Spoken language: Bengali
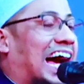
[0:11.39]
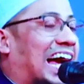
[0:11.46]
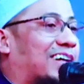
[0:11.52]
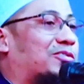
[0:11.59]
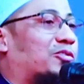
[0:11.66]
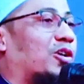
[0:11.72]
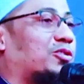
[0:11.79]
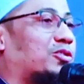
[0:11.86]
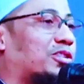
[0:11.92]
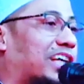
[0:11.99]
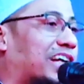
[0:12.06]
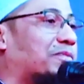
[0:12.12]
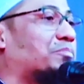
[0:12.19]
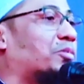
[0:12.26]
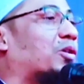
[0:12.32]
আর
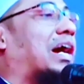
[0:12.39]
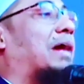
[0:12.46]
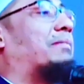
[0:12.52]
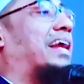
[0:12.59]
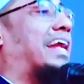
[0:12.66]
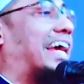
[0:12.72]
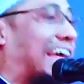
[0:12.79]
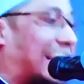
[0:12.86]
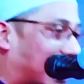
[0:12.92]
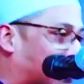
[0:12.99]
কতদিন বোকা বানায়